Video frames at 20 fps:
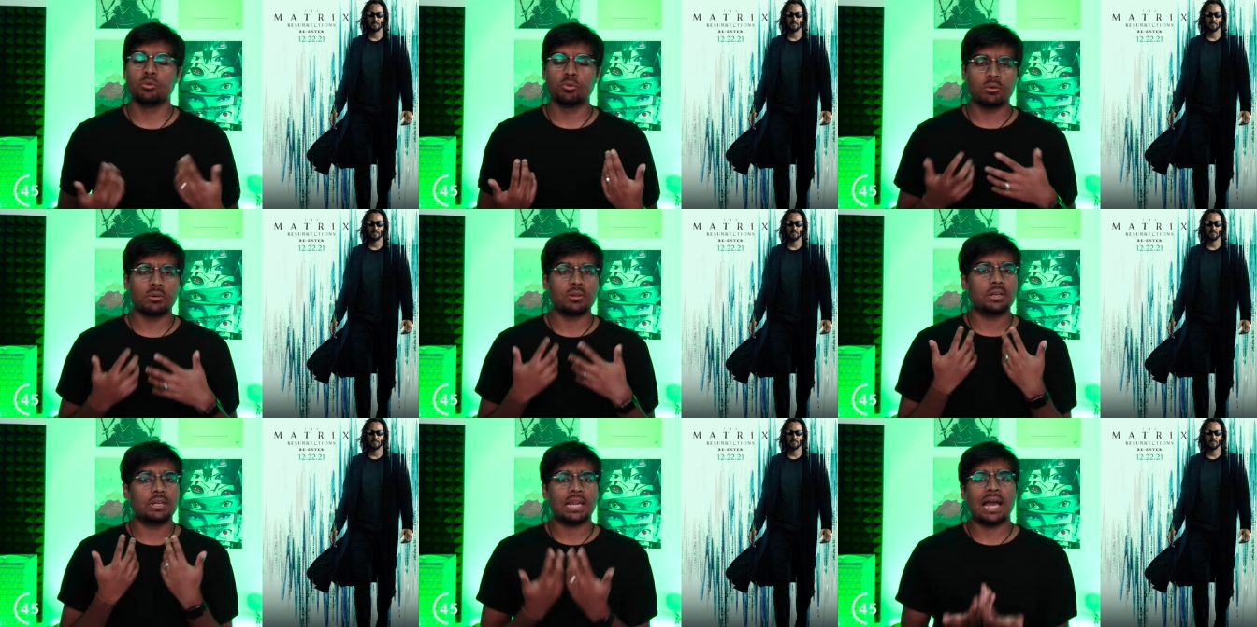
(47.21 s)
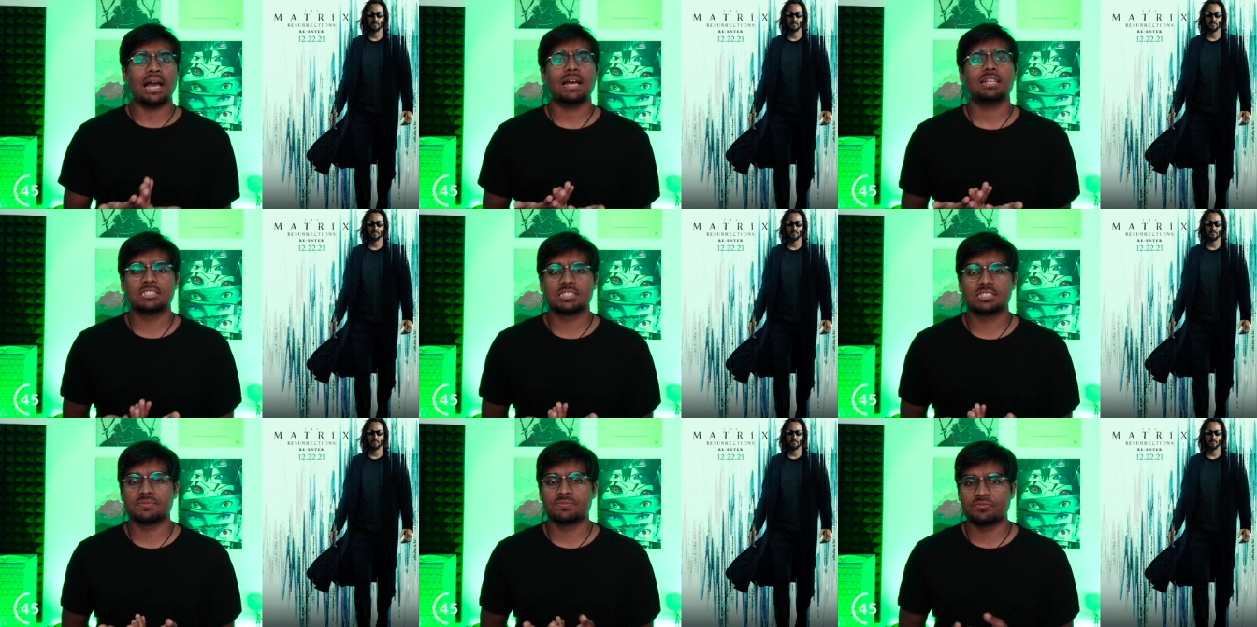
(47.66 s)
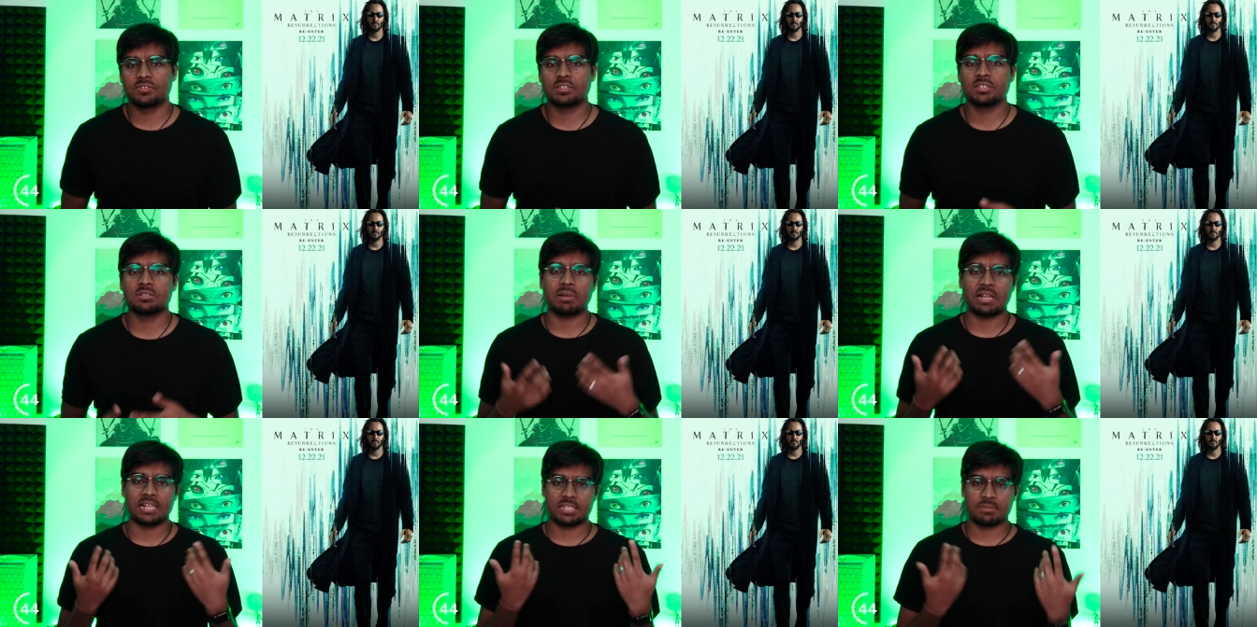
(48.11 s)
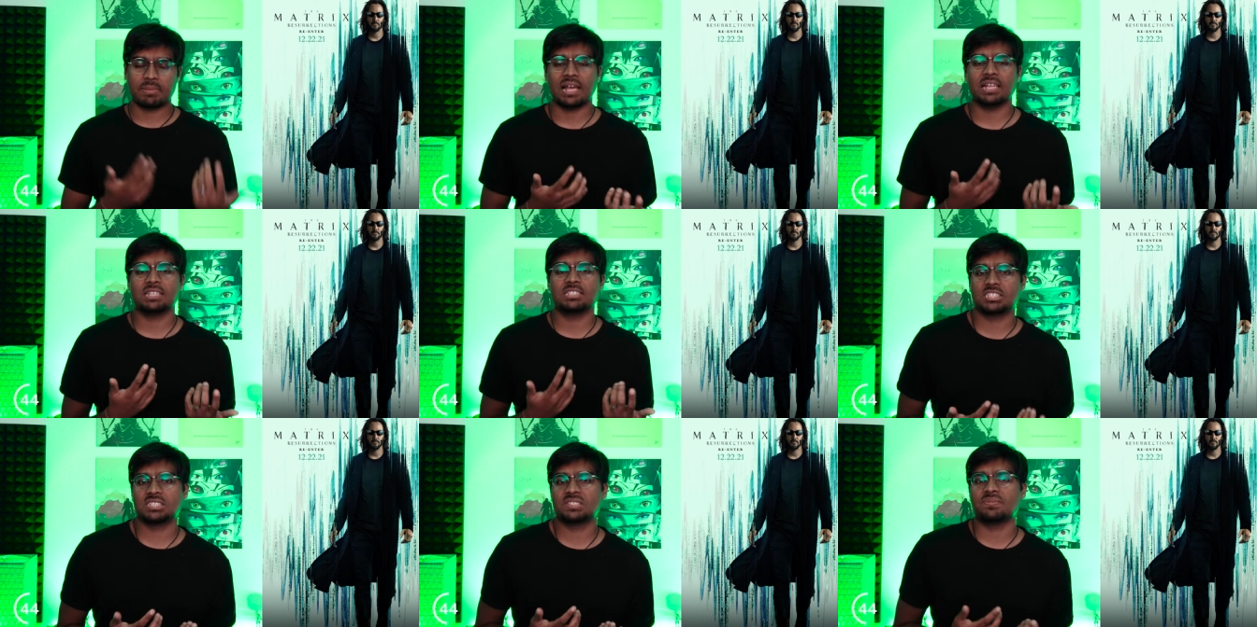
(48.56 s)
Nur nach diesem Film als
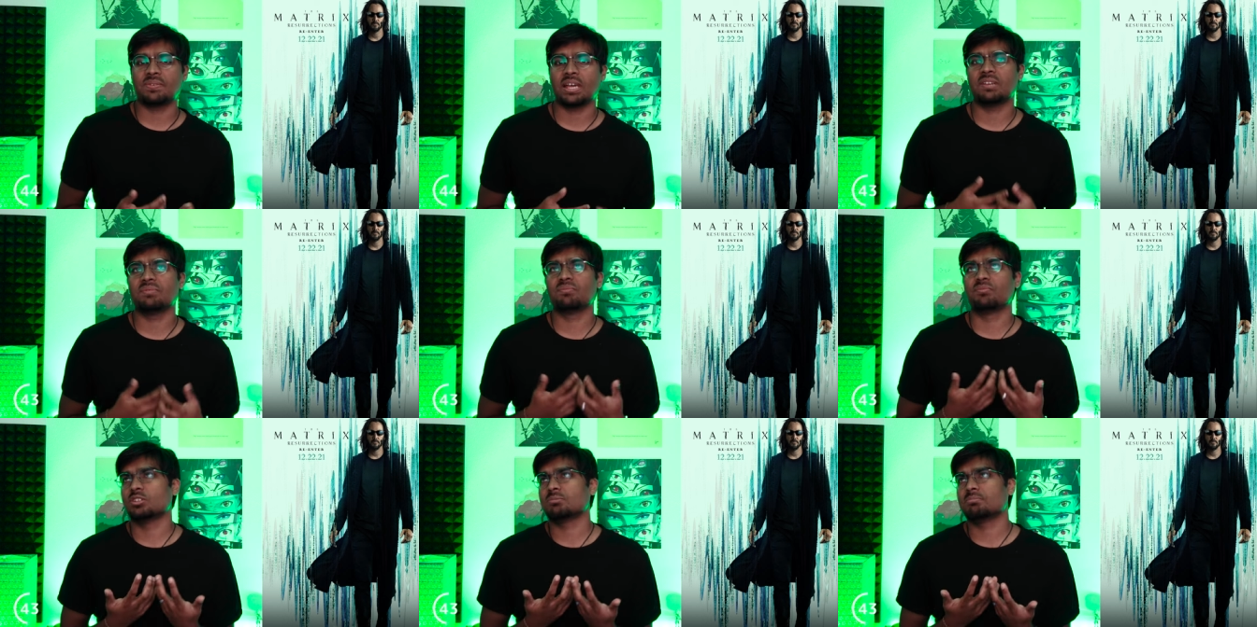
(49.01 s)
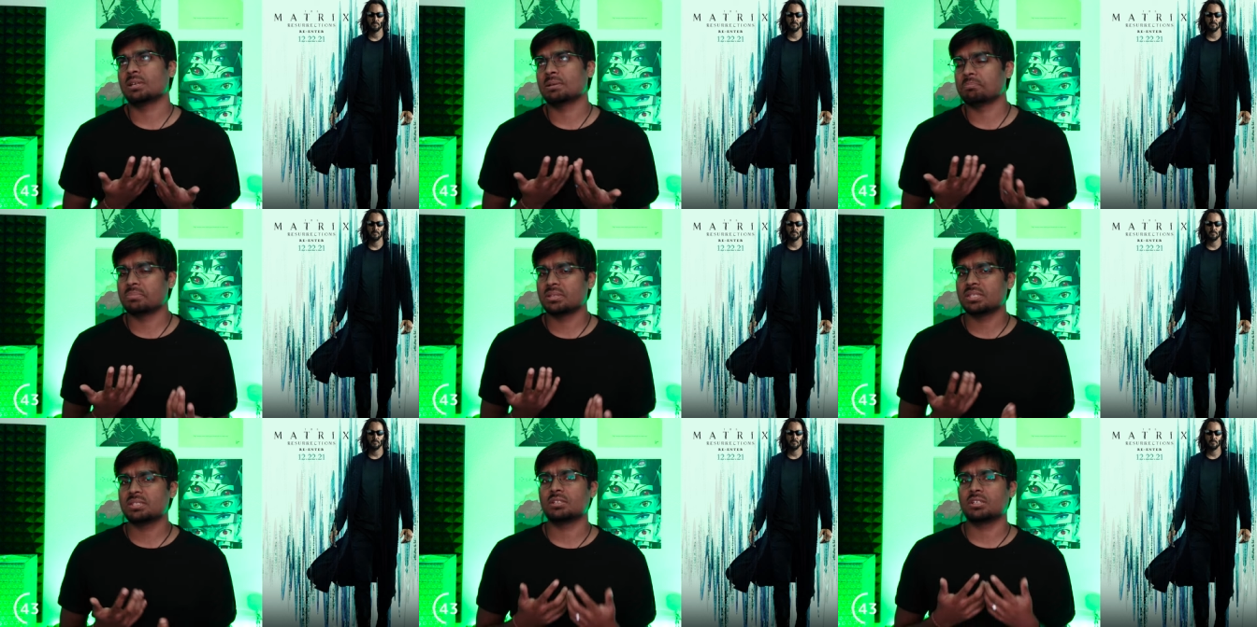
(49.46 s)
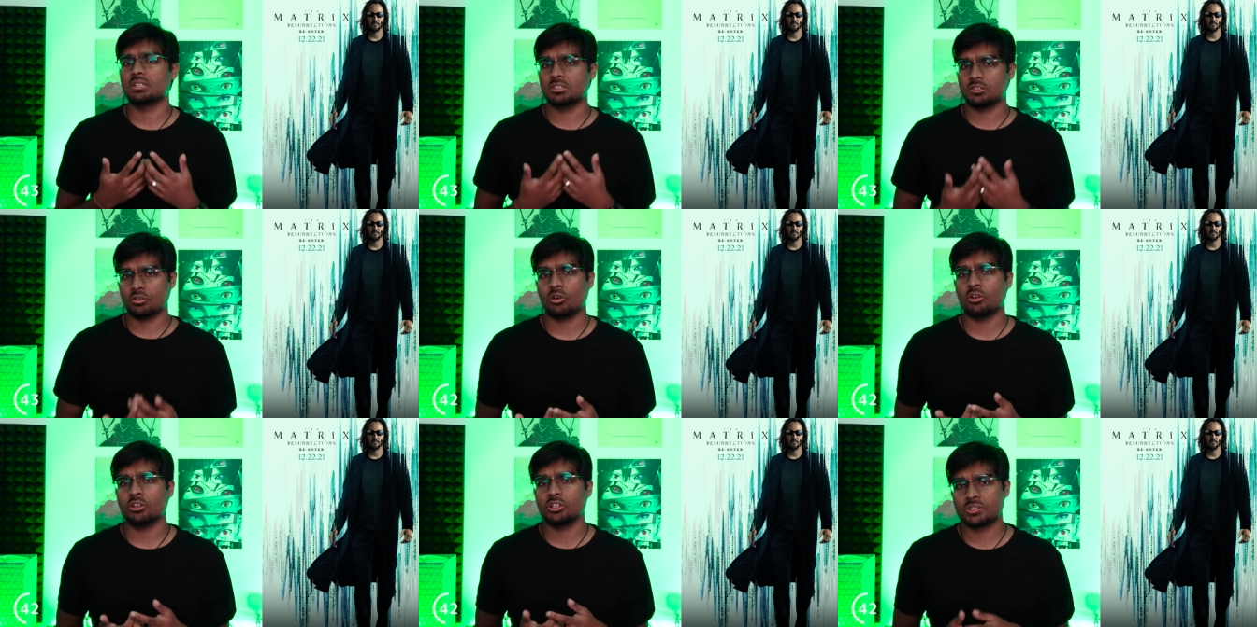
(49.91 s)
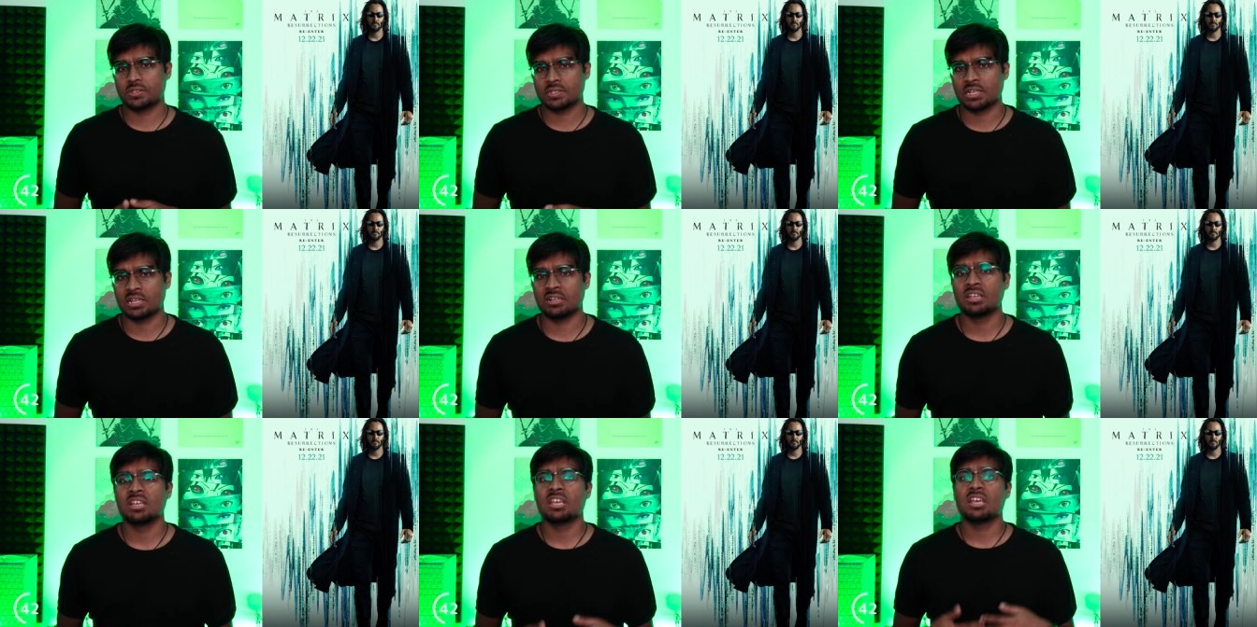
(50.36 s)
Matrix-Fan wird man ein bisschen enttäuscht
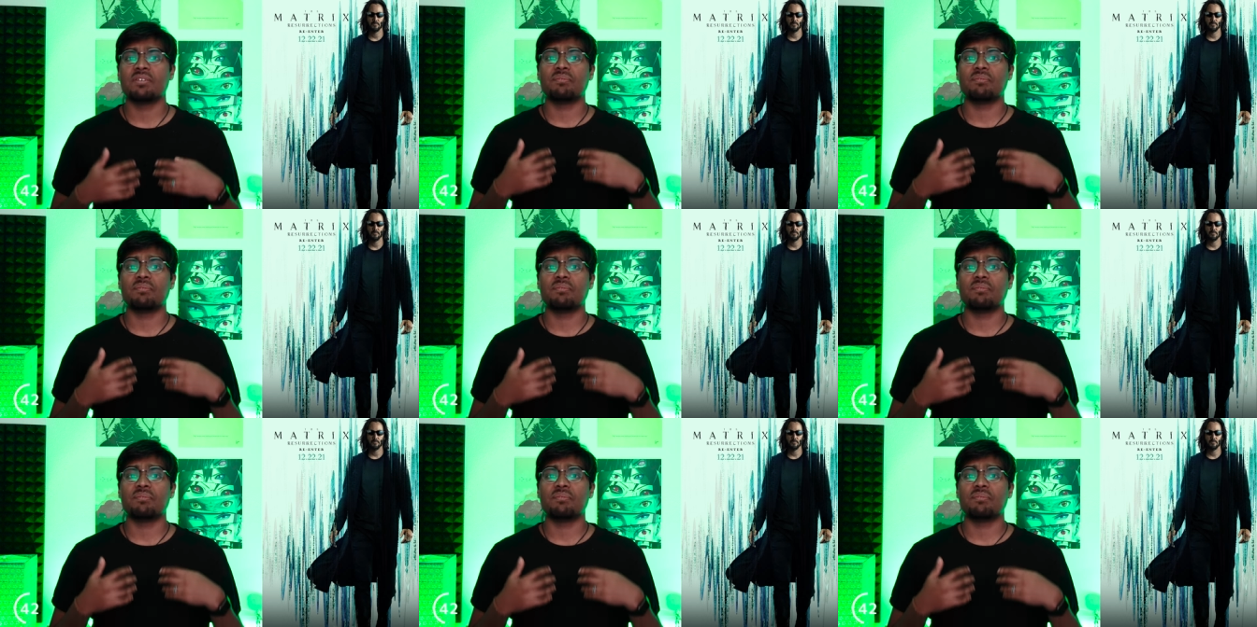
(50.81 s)
sein,